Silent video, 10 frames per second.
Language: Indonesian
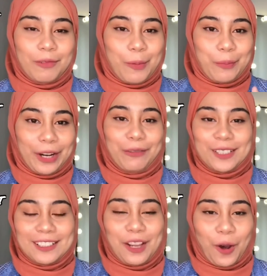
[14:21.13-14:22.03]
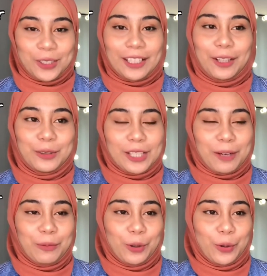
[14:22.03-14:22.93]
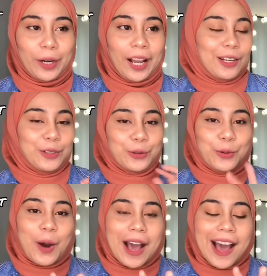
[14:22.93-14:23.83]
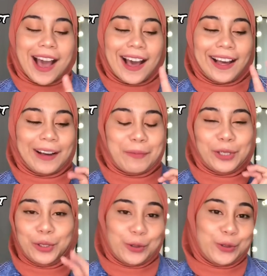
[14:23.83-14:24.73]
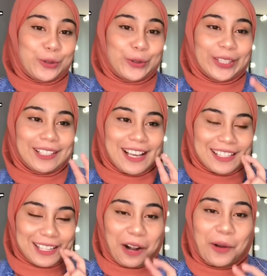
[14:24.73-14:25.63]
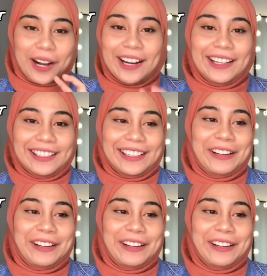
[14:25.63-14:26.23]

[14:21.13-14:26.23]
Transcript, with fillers: breakfast di hostel tuh sangat berguna. Dua menu yang selalu ada di